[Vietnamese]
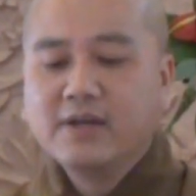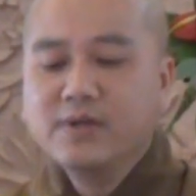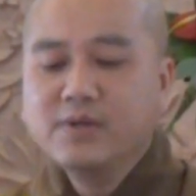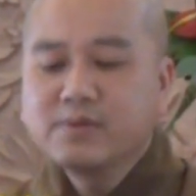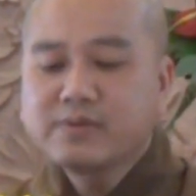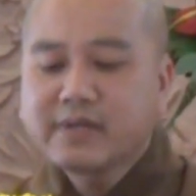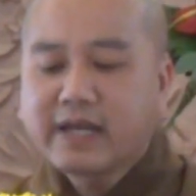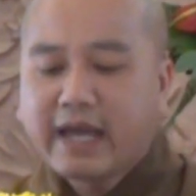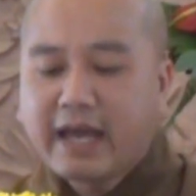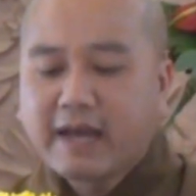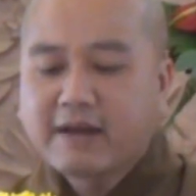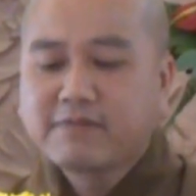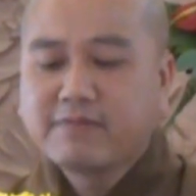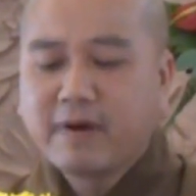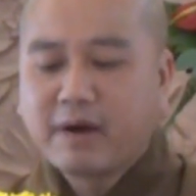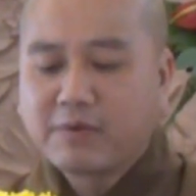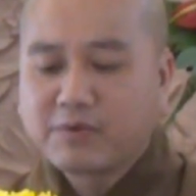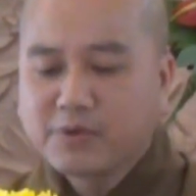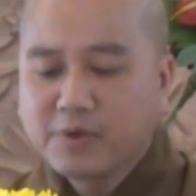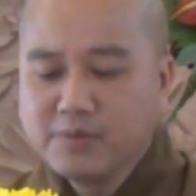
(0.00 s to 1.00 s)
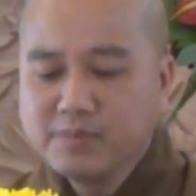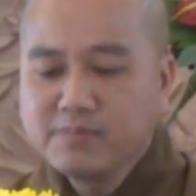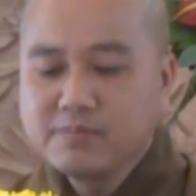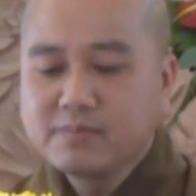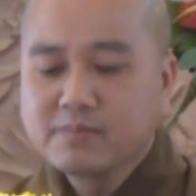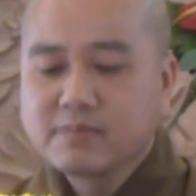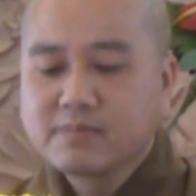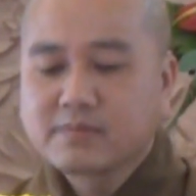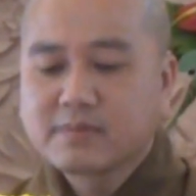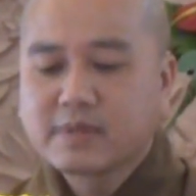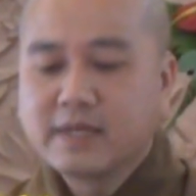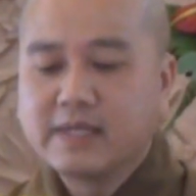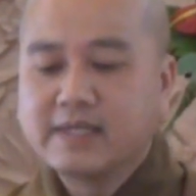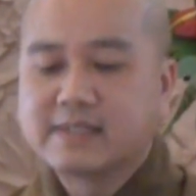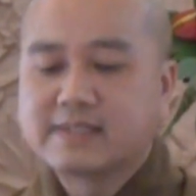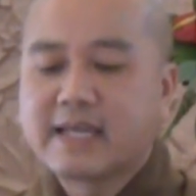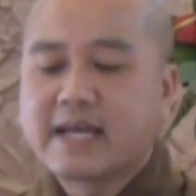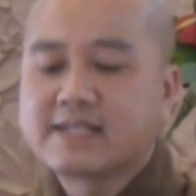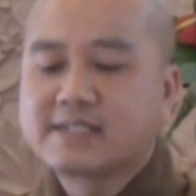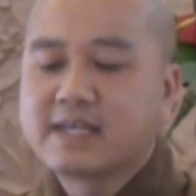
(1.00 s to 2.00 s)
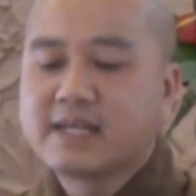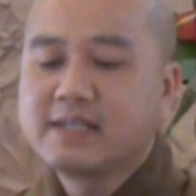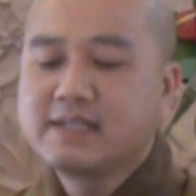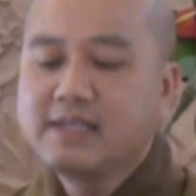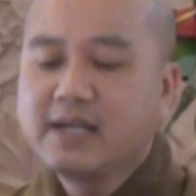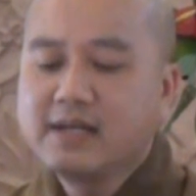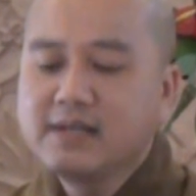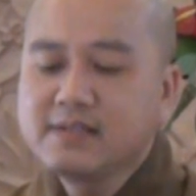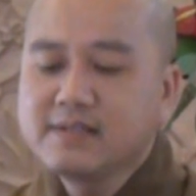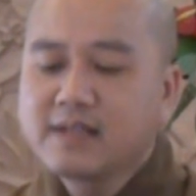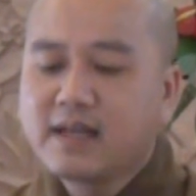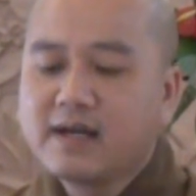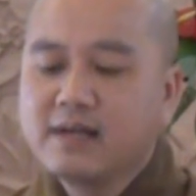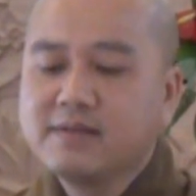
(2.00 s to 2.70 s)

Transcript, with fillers: nếu kẹt vào chúng thì ta sẽ dấn